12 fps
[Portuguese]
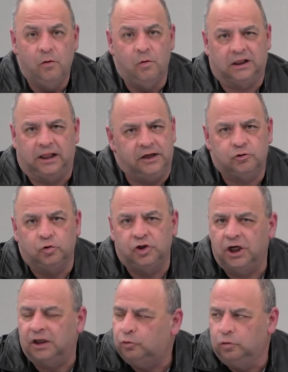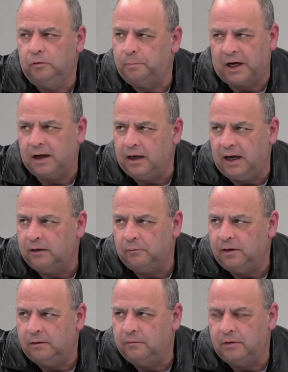o Atlético é. tinha tudo para ganhar
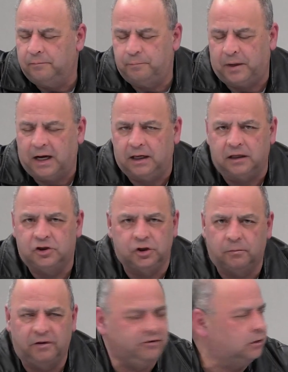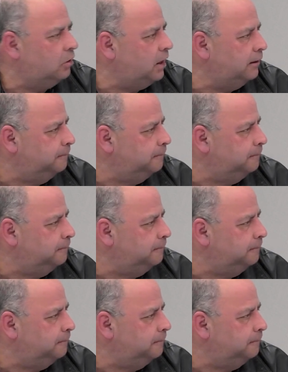para garantir uma vitória.